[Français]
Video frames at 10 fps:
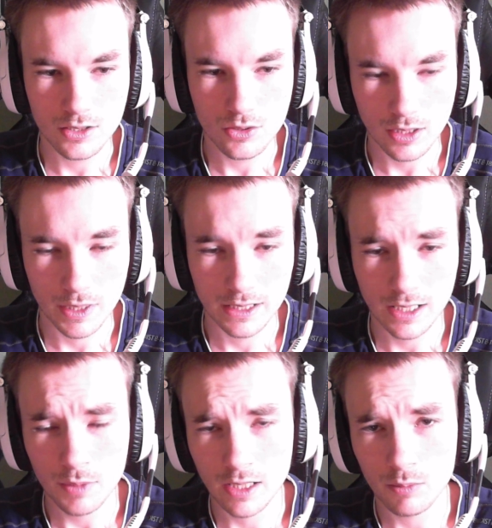sur la méta
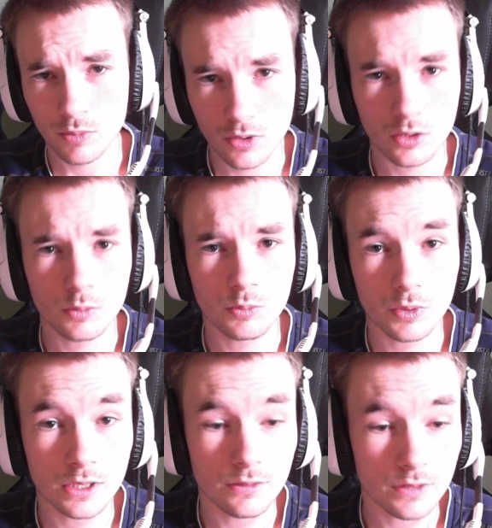mais d'abord une
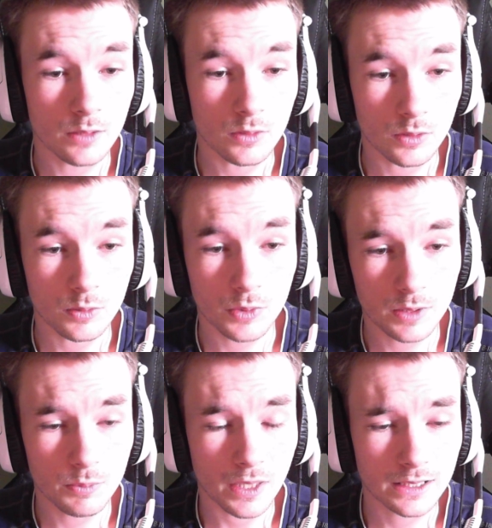petite, euh, une
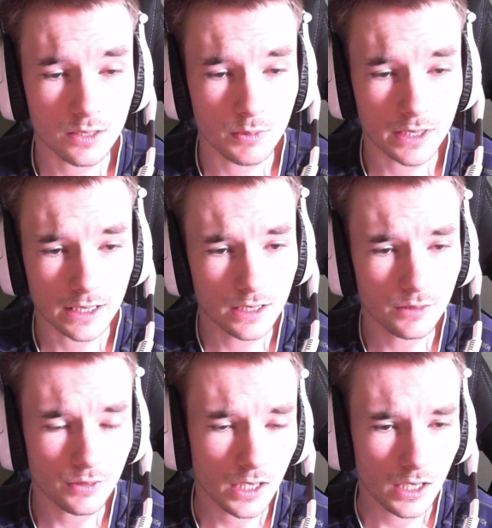petite partie
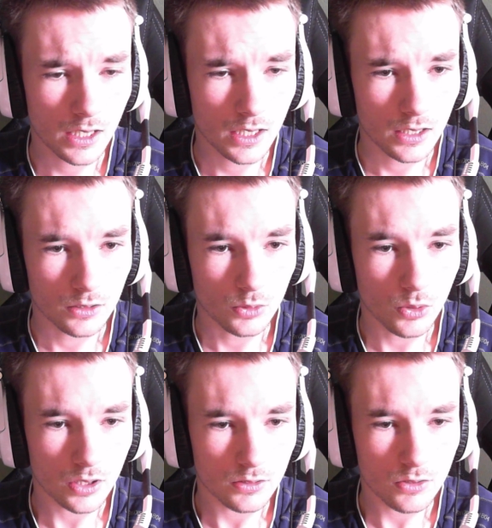explicative.
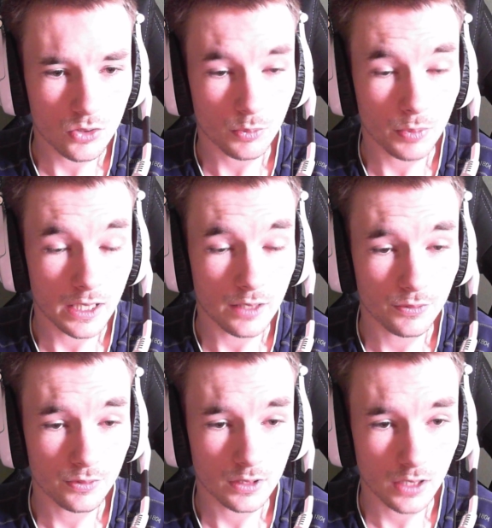Donc sur
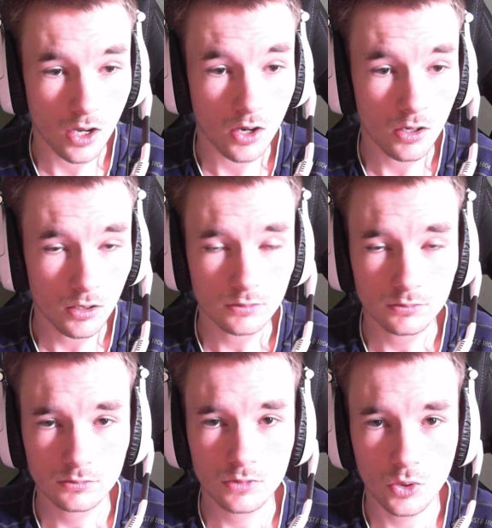BF1,
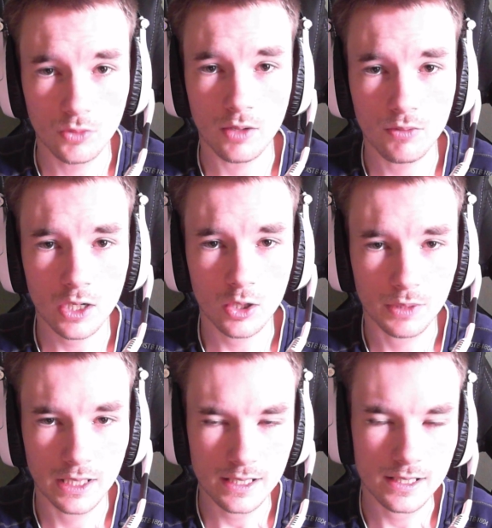ce qu'on va avoir comme
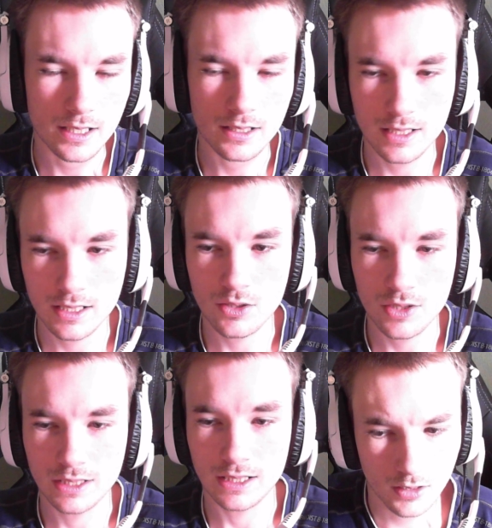classe, c'est les
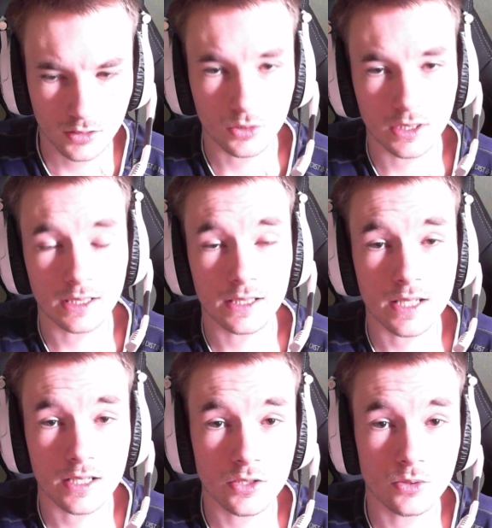anciennes classes, donc la classe
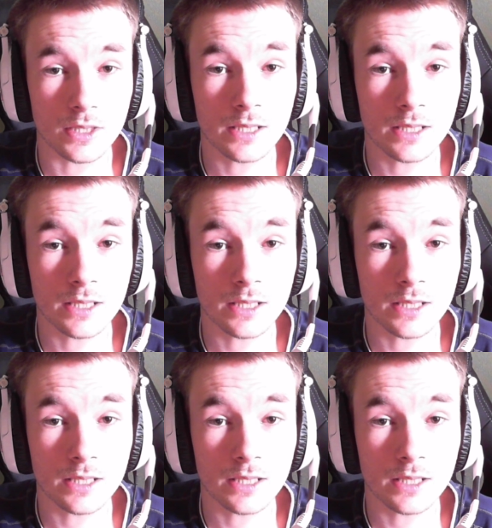assaut et